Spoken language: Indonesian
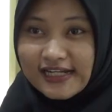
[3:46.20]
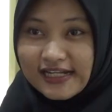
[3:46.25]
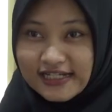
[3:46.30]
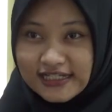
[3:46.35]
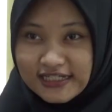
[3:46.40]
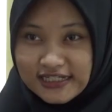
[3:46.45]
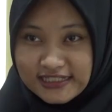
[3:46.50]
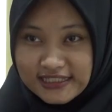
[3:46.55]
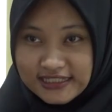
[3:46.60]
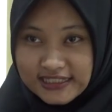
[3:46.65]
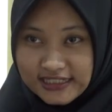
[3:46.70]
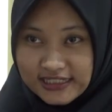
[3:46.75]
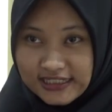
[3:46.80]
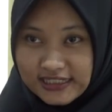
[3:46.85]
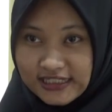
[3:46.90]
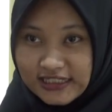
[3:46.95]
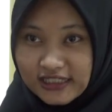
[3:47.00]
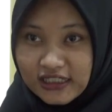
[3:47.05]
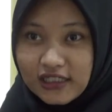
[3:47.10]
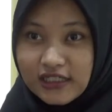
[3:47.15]
dari
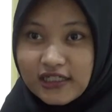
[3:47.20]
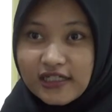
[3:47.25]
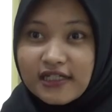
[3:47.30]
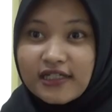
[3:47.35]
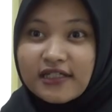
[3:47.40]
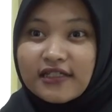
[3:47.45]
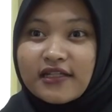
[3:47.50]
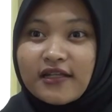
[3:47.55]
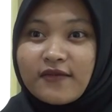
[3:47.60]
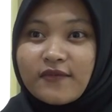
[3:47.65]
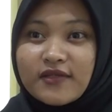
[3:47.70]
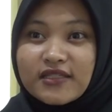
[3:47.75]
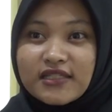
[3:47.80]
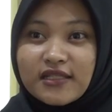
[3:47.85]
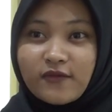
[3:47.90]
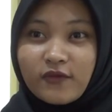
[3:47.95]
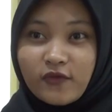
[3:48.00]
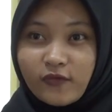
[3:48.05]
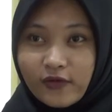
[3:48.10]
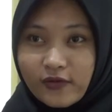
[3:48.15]
kecil, dan bisa
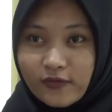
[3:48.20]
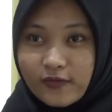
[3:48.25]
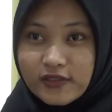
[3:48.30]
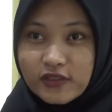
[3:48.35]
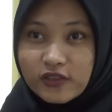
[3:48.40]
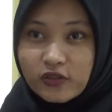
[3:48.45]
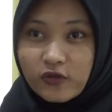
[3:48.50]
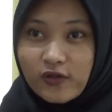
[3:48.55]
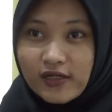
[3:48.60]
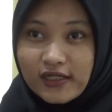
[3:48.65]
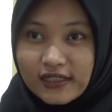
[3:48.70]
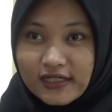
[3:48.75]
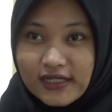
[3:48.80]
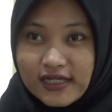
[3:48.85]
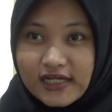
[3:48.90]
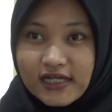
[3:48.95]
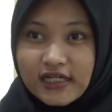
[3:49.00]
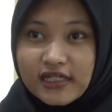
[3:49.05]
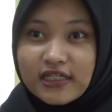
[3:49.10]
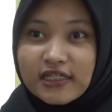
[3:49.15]
membuat baju
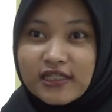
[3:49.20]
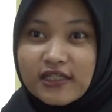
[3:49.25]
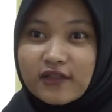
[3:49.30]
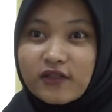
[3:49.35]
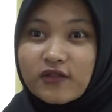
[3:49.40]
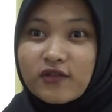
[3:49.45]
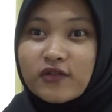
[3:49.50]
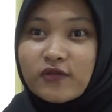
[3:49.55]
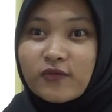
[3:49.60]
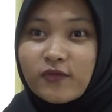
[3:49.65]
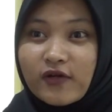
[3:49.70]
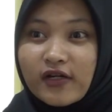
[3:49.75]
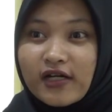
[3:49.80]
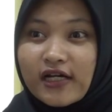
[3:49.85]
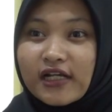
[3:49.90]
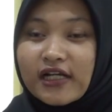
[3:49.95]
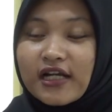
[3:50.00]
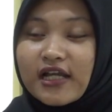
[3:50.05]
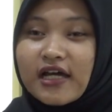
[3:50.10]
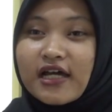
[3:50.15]
keluarga itu semua
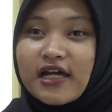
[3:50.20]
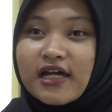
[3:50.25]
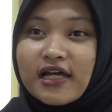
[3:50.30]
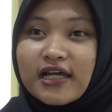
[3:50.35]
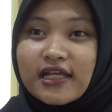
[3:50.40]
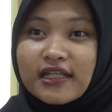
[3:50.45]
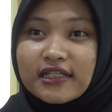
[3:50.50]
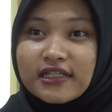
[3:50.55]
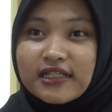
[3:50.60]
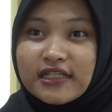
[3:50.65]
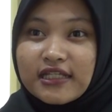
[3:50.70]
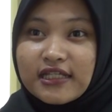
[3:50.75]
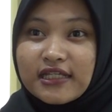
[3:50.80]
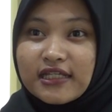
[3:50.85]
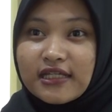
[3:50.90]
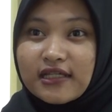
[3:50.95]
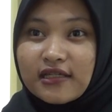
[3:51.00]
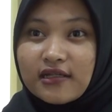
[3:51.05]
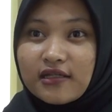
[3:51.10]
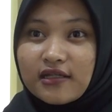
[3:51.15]
karena
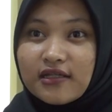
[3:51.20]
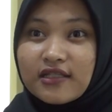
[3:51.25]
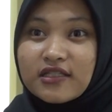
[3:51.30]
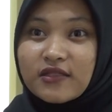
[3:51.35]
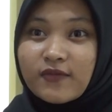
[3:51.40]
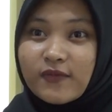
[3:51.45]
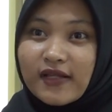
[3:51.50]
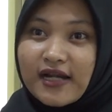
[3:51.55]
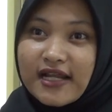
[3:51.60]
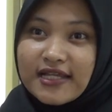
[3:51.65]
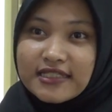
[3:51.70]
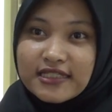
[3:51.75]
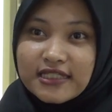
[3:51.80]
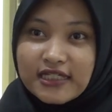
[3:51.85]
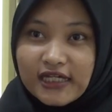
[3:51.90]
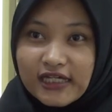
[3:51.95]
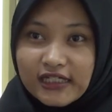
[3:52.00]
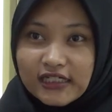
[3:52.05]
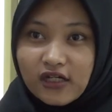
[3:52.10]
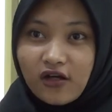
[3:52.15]

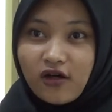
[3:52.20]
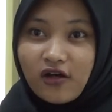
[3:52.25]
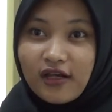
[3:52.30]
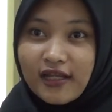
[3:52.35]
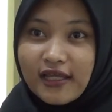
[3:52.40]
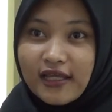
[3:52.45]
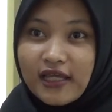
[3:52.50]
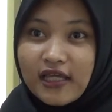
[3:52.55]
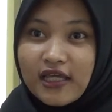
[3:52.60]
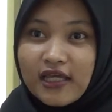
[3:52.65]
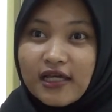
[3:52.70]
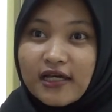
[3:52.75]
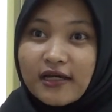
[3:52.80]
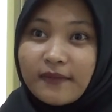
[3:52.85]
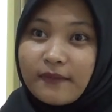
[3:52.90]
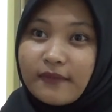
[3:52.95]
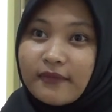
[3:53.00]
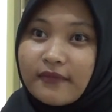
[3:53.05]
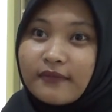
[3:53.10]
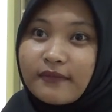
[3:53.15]
diinspirasikan oleh
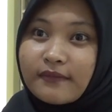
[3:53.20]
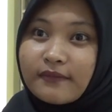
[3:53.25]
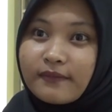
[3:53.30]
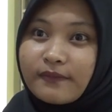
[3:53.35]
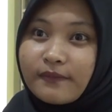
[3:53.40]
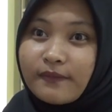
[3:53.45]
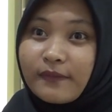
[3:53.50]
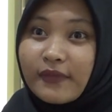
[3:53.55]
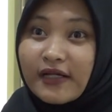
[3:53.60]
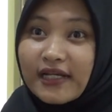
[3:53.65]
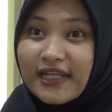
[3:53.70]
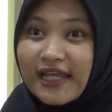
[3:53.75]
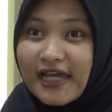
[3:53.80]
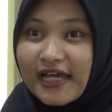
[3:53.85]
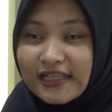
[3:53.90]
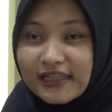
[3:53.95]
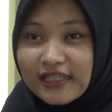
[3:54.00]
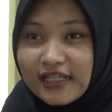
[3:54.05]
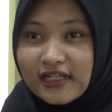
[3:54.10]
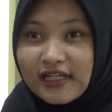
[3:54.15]
mm,
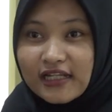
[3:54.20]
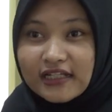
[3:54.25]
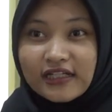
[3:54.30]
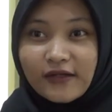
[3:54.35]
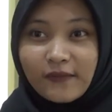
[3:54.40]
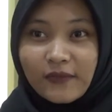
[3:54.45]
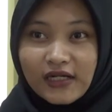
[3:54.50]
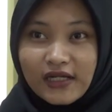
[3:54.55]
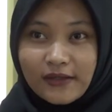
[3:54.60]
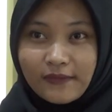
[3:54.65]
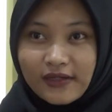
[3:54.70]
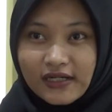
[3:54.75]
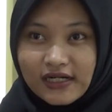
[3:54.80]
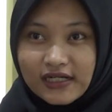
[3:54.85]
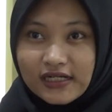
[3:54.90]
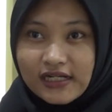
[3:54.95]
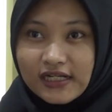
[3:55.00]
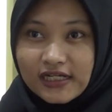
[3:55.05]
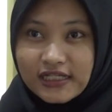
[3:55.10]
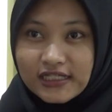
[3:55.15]
perlihatan dan
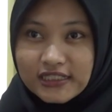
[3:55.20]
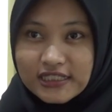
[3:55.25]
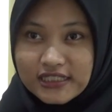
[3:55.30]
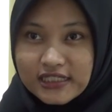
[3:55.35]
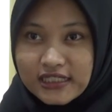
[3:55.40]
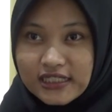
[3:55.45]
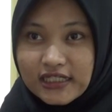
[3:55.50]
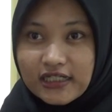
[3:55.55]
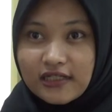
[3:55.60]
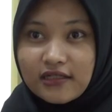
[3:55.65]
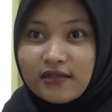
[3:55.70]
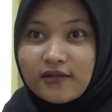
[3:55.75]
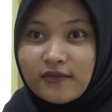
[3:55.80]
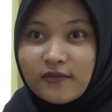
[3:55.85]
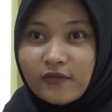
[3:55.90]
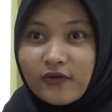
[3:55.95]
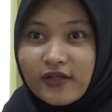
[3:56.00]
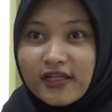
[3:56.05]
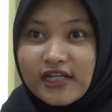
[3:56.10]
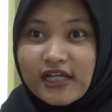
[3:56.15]
gambar-gambaran dari kecil
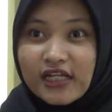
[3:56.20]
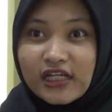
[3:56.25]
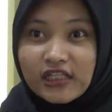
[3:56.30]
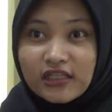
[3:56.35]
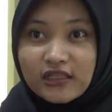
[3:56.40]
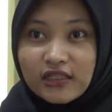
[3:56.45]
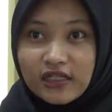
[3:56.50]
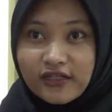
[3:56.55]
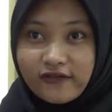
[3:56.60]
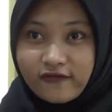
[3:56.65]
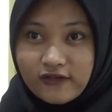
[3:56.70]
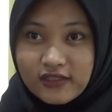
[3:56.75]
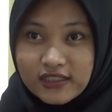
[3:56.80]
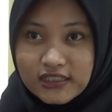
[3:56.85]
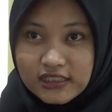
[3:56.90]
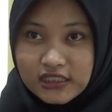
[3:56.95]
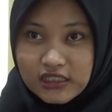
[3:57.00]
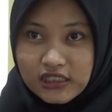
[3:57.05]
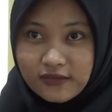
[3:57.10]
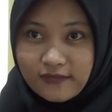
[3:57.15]
mulai dari
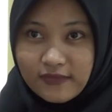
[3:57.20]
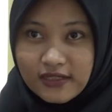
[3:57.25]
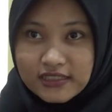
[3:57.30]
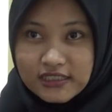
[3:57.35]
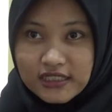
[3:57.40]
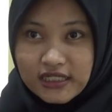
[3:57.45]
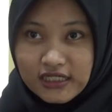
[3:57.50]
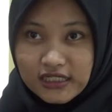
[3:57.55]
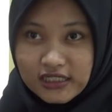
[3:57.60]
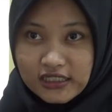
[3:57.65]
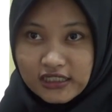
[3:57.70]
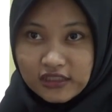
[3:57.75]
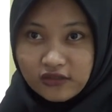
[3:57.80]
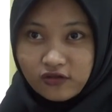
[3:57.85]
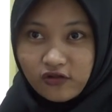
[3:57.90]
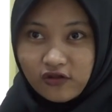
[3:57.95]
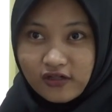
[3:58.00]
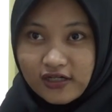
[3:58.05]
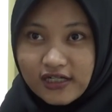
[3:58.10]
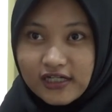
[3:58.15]
televisi, majalah dan
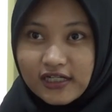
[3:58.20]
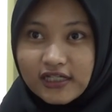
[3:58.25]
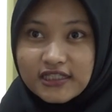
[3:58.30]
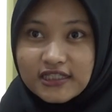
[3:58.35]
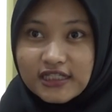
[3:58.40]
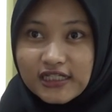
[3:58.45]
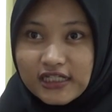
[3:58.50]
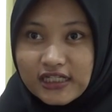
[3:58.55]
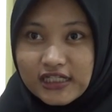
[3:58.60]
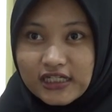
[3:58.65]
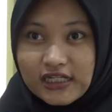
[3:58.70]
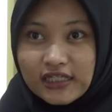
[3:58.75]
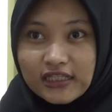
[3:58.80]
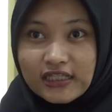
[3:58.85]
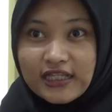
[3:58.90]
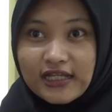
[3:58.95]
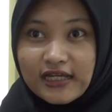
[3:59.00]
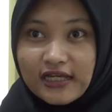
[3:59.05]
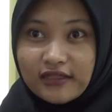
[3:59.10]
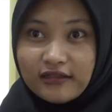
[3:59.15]
koran yang sering Indah
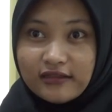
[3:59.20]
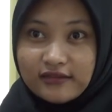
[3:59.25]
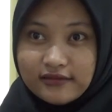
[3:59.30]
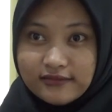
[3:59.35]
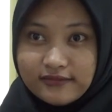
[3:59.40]
lihat.